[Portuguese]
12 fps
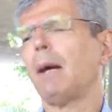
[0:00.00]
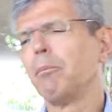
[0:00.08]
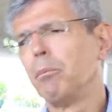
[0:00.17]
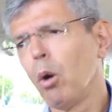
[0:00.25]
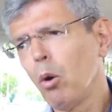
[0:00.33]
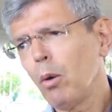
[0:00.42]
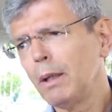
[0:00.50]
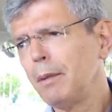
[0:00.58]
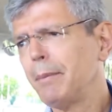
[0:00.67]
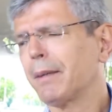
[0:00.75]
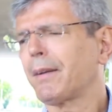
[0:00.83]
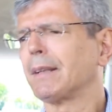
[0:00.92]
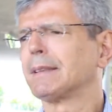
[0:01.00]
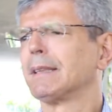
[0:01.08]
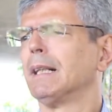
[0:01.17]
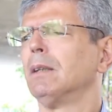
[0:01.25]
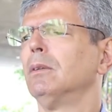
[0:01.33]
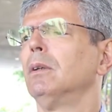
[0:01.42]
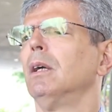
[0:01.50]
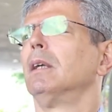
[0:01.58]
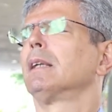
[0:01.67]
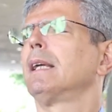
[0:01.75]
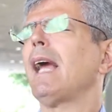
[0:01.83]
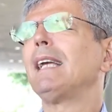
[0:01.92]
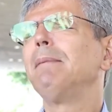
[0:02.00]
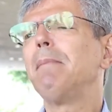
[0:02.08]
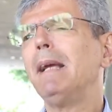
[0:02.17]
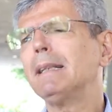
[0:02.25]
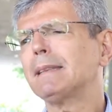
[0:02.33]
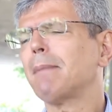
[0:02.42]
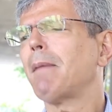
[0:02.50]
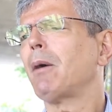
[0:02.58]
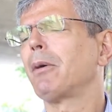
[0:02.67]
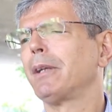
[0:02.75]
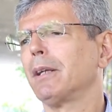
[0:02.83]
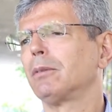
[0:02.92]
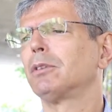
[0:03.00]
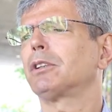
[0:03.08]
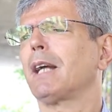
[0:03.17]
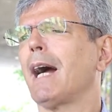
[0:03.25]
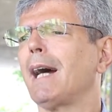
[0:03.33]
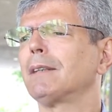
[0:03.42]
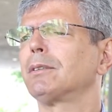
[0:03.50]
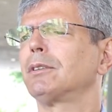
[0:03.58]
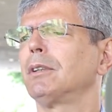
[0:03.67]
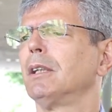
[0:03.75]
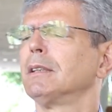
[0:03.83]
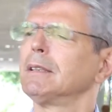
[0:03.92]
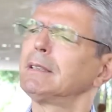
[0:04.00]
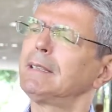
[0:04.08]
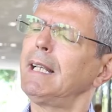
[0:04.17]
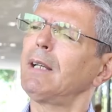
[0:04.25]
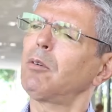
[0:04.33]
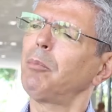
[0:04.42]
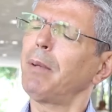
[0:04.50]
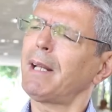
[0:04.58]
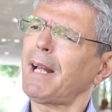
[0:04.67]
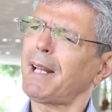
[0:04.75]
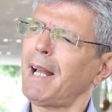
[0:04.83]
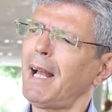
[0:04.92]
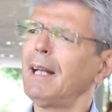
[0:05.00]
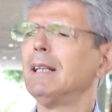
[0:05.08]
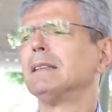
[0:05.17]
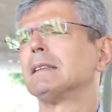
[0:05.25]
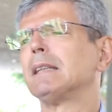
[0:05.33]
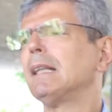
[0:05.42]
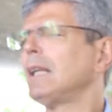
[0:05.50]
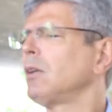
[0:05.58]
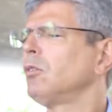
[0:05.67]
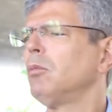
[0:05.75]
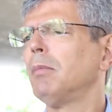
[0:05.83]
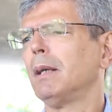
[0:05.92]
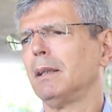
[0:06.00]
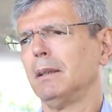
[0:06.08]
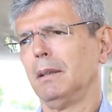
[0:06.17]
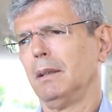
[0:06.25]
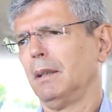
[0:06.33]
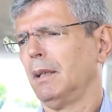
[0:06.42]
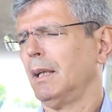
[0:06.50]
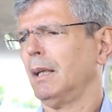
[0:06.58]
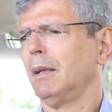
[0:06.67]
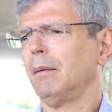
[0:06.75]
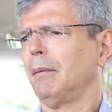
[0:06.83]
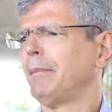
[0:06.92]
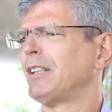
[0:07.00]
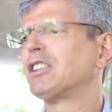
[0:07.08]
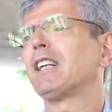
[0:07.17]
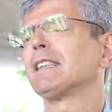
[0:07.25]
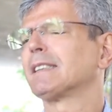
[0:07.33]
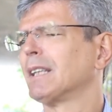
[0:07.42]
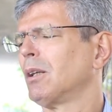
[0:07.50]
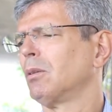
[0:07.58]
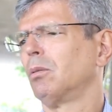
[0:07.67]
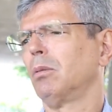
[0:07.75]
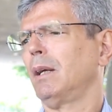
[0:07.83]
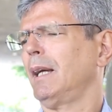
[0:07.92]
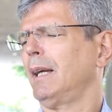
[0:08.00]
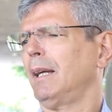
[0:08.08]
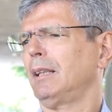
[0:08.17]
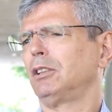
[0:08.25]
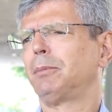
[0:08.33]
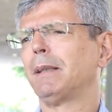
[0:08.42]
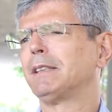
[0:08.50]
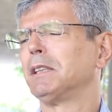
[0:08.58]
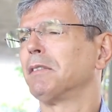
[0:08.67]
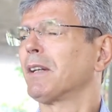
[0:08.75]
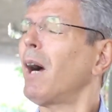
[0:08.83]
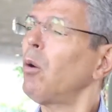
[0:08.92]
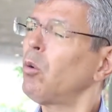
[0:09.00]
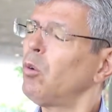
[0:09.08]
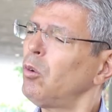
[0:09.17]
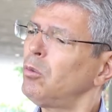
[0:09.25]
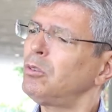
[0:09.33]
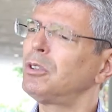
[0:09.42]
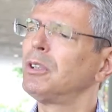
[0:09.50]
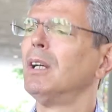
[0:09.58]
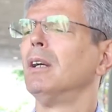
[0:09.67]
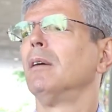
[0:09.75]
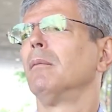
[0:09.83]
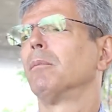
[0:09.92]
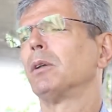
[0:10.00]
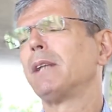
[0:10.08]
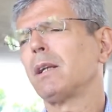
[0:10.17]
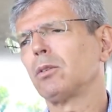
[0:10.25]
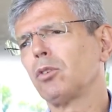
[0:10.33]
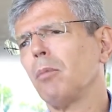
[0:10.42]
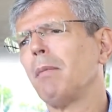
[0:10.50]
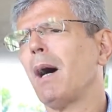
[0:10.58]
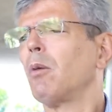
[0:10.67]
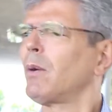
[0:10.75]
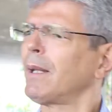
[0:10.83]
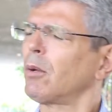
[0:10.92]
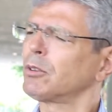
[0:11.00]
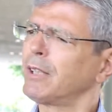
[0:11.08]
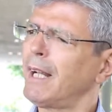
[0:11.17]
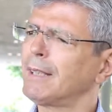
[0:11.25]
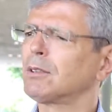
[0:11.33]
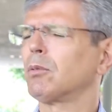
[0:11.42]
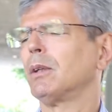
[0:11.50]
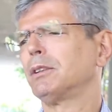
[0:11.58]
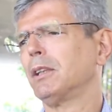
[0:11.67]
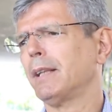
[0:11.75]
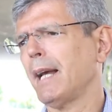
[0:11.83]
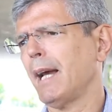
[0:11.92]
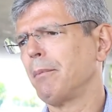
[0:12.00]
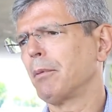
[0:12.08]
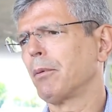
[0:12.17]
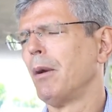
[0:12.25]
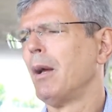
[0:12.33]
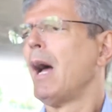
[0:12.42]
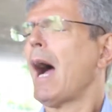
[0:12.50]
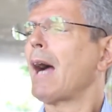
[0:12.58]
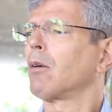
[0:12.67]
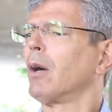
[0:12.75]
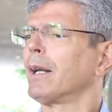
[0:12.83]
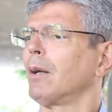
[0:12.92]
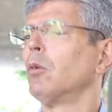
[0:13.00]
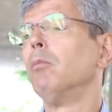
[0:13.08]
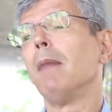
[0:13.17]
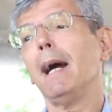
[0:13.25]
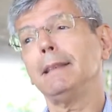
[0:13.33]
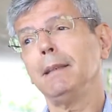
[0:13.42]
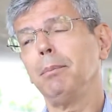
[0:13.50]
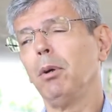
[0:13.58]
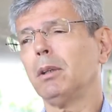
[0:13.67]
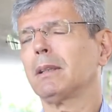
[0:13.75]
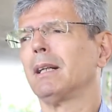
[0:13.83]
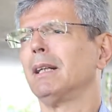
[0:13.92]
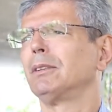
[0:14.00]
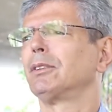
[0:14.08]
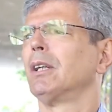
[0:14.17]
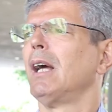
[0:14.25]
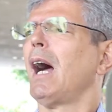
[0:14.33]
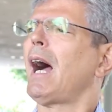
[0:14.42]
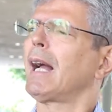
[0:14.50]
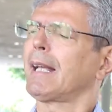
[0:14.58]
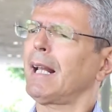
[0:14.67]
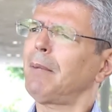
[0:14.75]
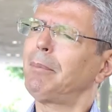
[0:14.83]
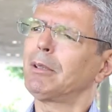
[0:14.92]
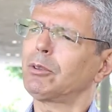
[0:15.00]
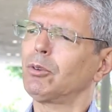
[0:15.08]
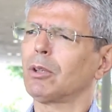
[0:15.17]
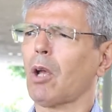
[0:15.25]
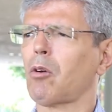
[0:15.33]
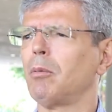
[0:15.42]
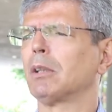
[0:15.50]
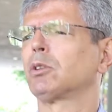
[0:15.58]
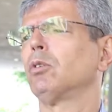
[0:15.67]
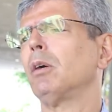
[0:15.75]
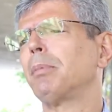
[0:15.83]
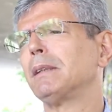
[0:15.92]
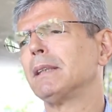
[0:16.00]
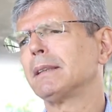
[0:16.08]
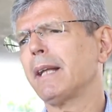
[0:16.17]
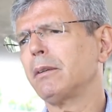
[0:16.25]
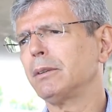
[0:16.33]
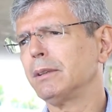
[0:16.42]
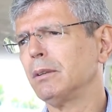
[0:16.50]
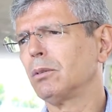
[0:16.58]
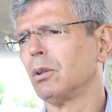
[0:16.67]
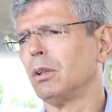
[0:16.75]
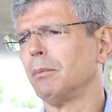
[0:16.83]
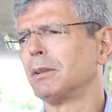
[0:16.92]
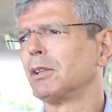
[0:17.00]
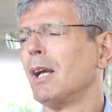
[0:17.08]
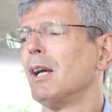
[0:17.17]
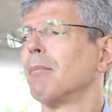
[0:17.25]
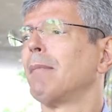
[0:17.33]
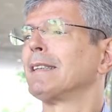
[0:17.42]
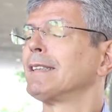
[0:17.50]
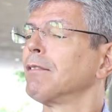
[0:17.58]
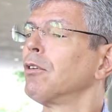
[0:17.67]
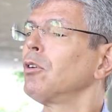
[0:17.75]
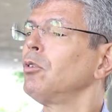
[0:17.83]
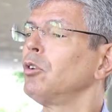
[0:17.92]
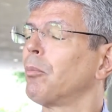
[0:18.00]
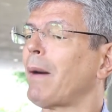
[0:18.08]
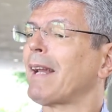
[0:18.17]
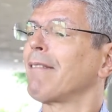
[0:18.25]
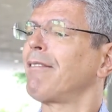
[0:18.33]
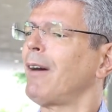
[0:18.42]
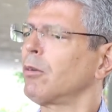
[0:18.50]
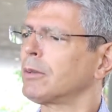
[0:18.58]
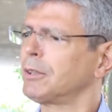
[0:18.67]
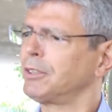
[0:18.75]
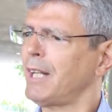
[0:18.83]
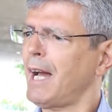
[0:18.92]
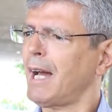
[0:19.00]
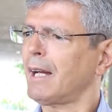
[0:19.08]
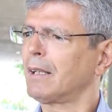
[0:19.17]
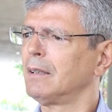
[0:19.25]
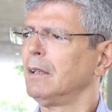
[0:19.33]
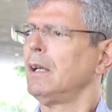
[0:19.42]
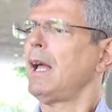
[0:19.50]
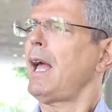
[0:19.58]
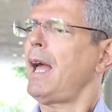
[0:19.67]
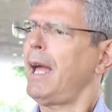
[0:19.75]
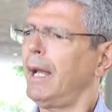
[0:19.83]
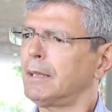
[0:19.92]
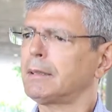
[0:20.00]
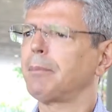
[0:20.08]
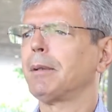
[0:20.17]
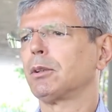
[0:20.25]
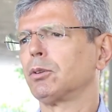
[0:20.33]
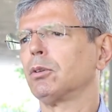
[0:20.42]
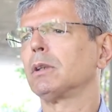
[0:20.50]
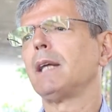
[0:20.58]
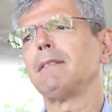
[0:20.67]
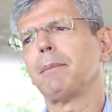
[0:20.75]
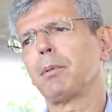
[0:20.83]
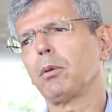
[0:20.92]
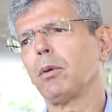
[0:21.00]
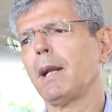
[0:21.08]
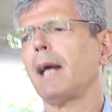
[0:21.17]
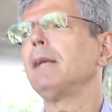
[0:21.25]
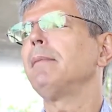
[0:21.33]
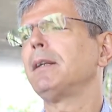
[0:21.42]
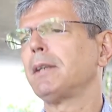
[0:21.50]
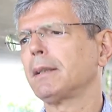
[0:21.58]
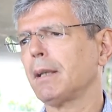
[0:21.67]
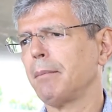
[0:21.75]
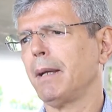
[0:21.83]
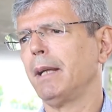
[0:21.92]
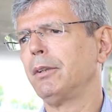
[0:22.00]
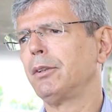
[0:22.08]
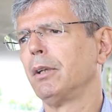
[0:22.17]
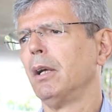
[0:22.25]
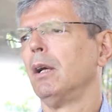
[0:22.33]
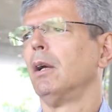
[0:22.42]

boa alimentação, que a imensa maioria dos casos se recuperará sem nenhuma é, medicação é, específica. Alguns poderão tomar um analgésico um antitérmico. Agora, o mais importante, aquela pessoa que começou a apresentar os sintomas, mas evoluiu para falta de ar, esta pessoa deve procurar imediatamente